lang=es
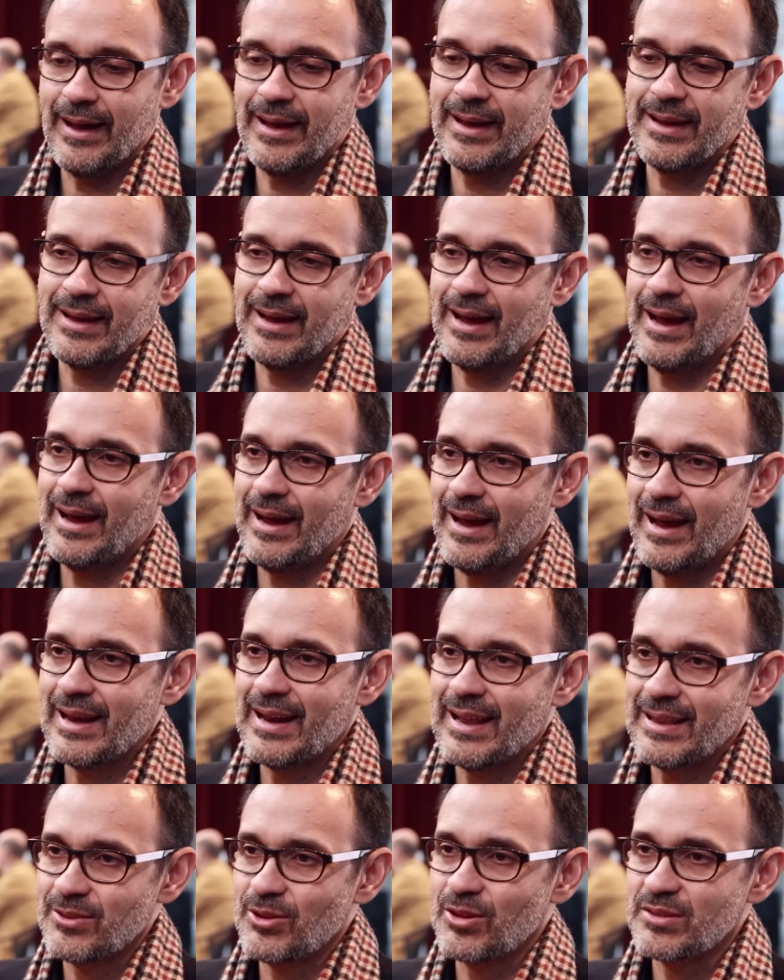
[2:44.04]
a,
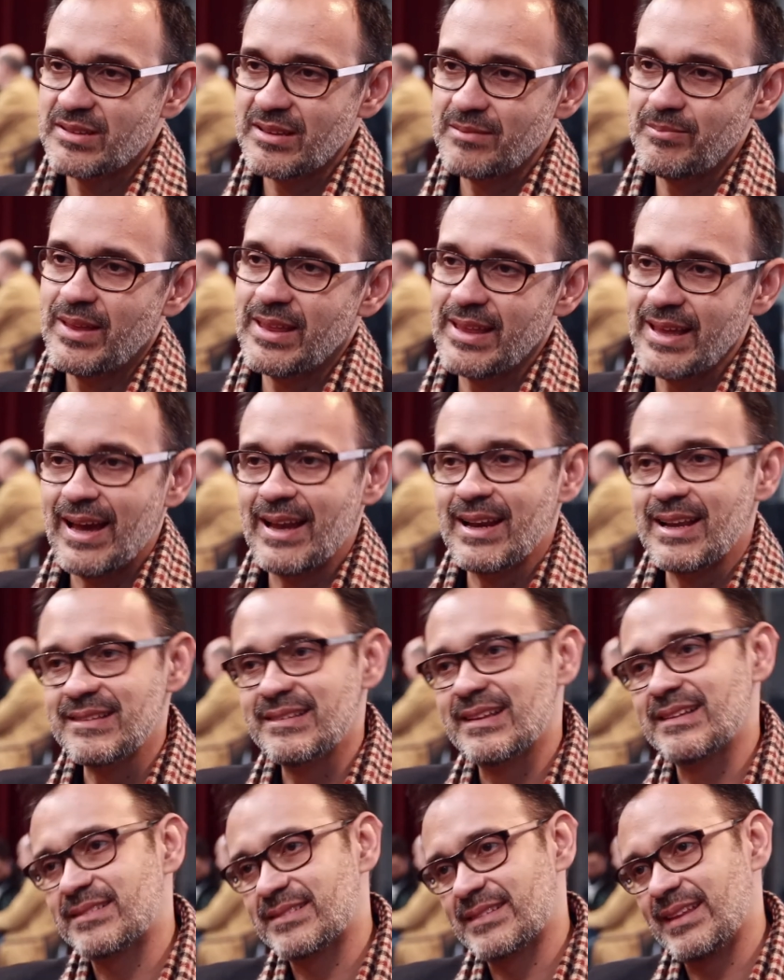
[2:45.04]
las dosis
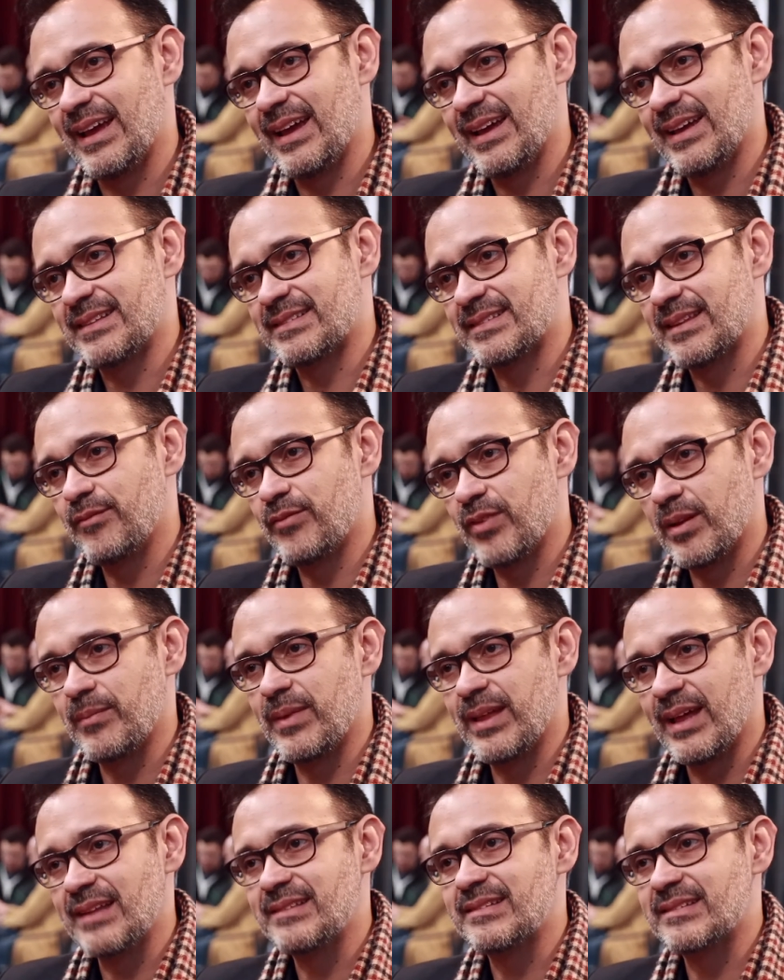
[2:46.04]
medianas esta,
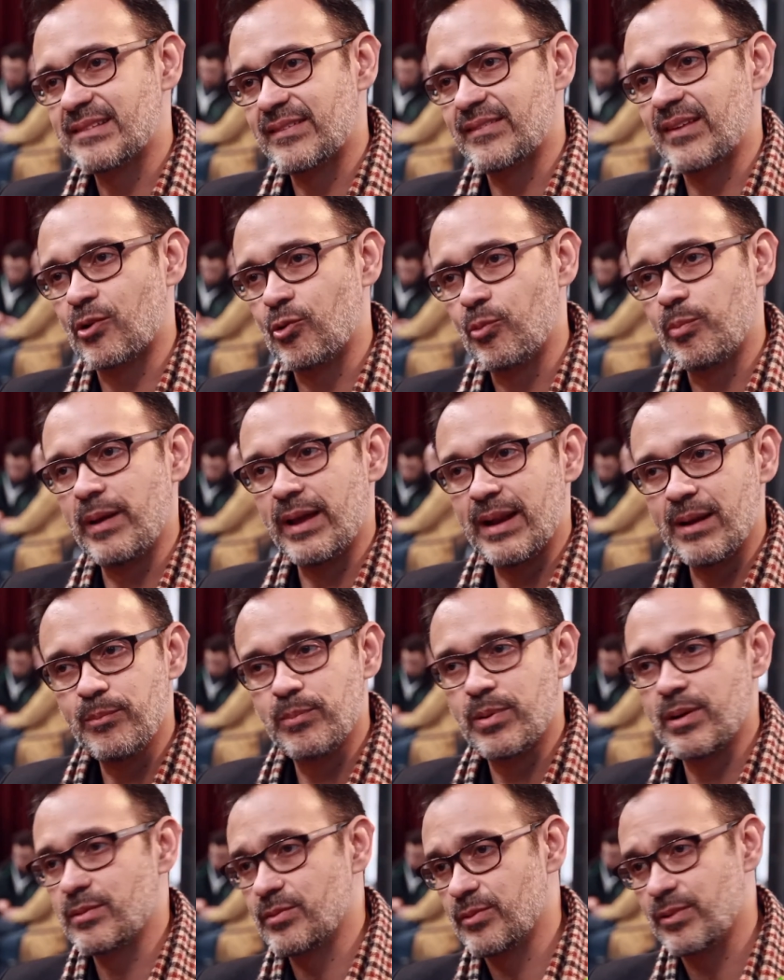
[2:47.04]
enfermedad, si se recuperan,
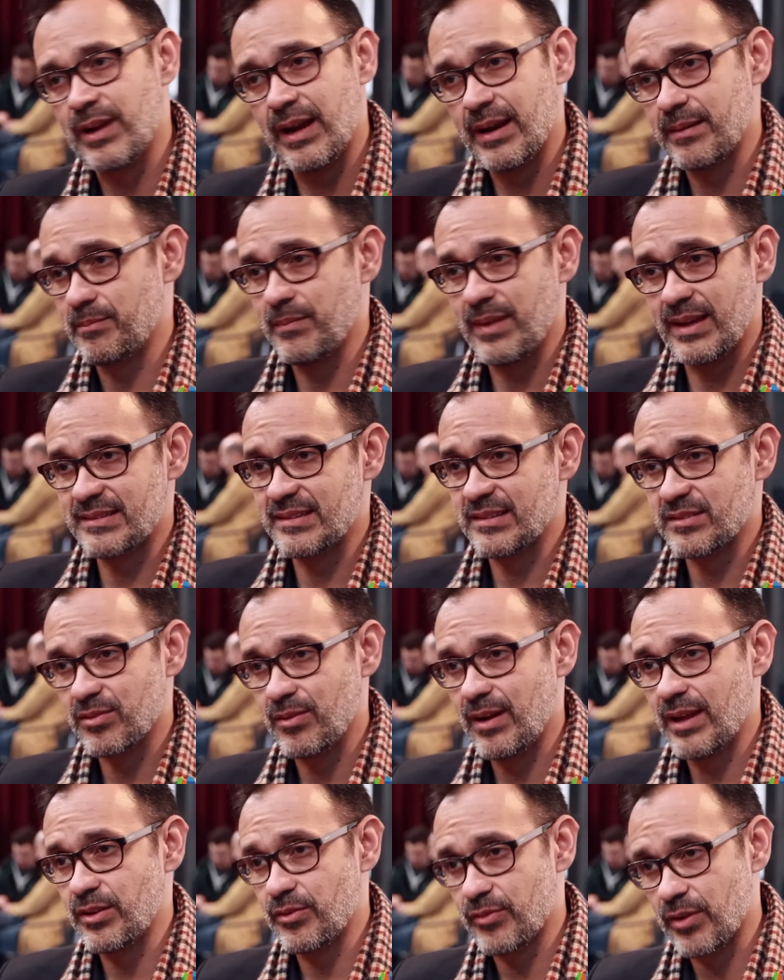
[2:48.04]
pueden durar meses
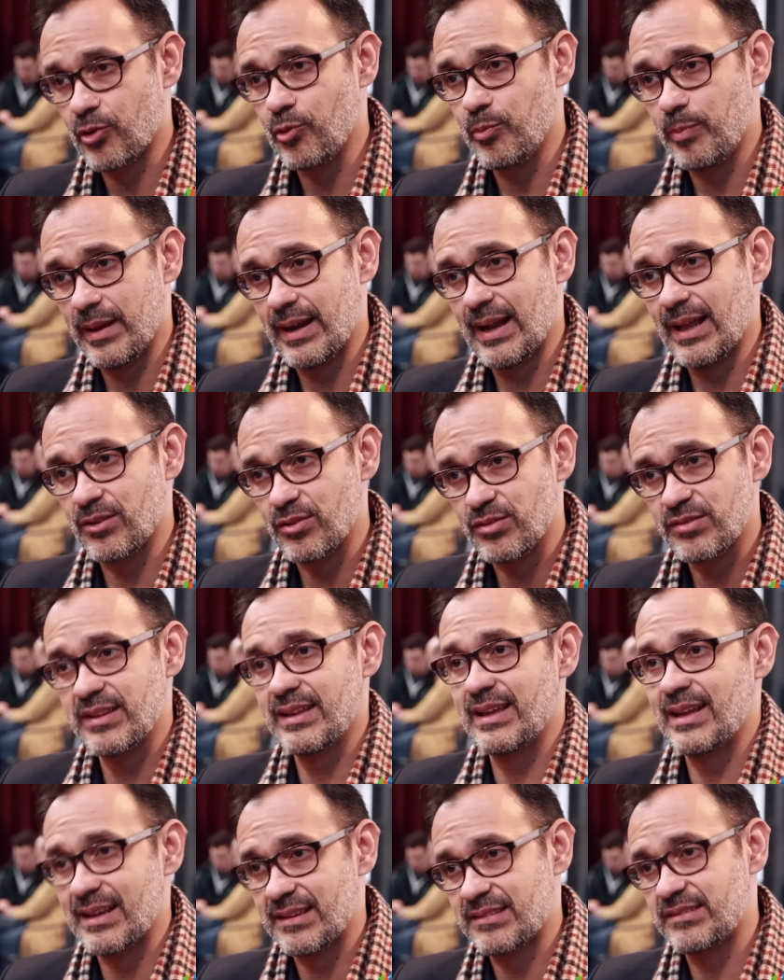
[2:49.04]
o años
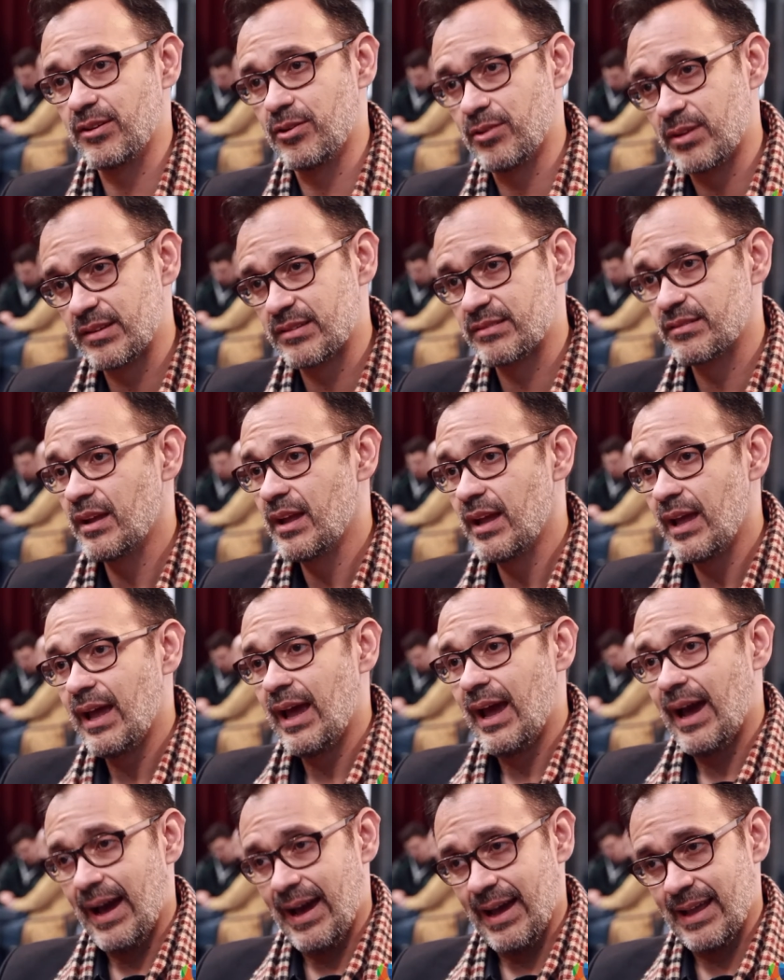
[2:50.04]
recuperándose de lesiones
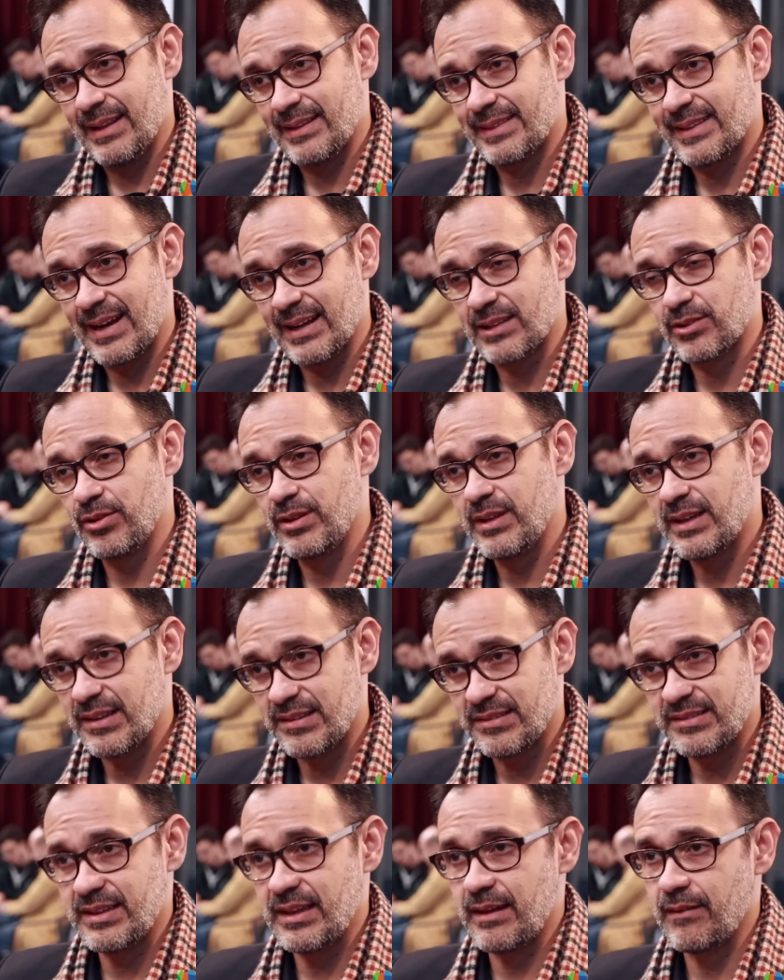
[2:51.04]
al tracto
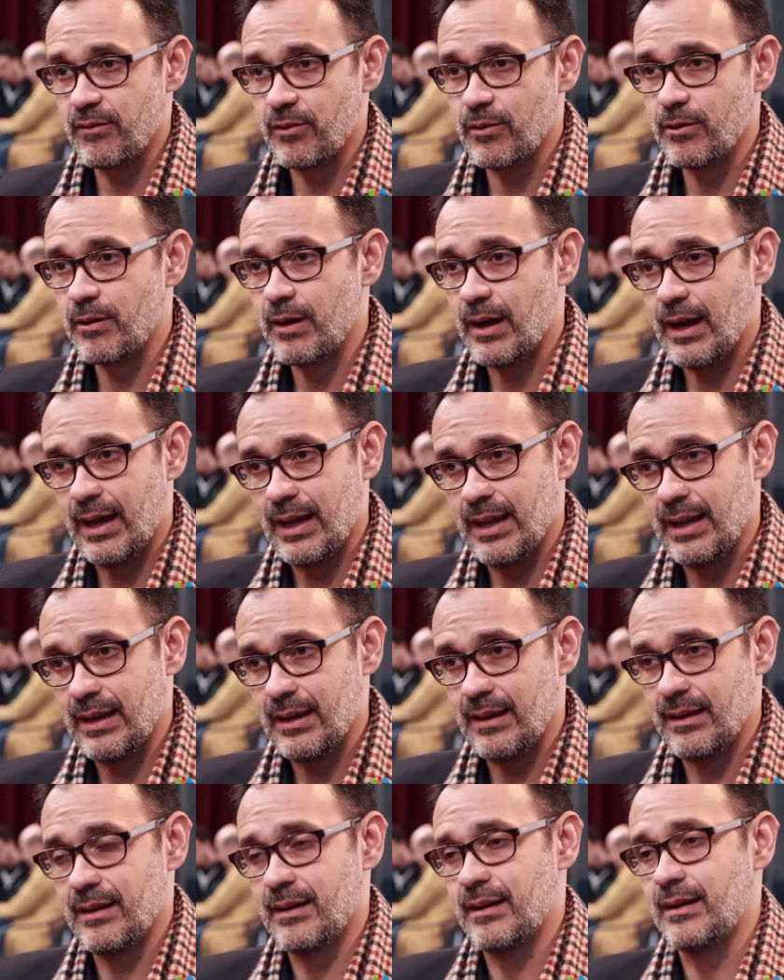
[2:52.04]
digestivo,
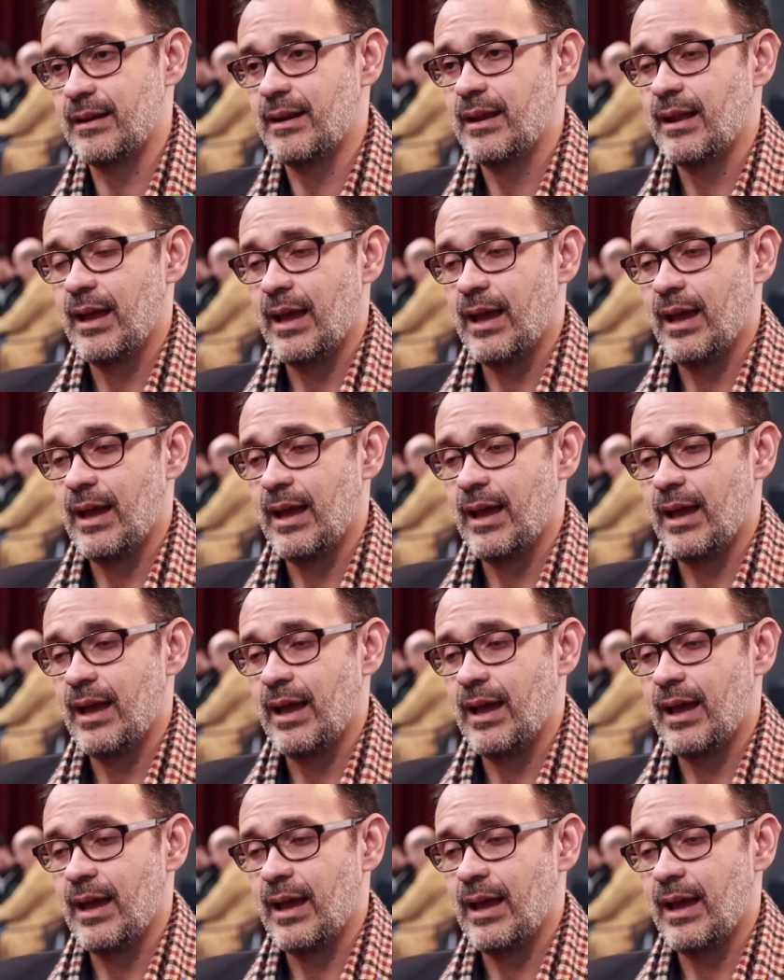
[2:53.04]
al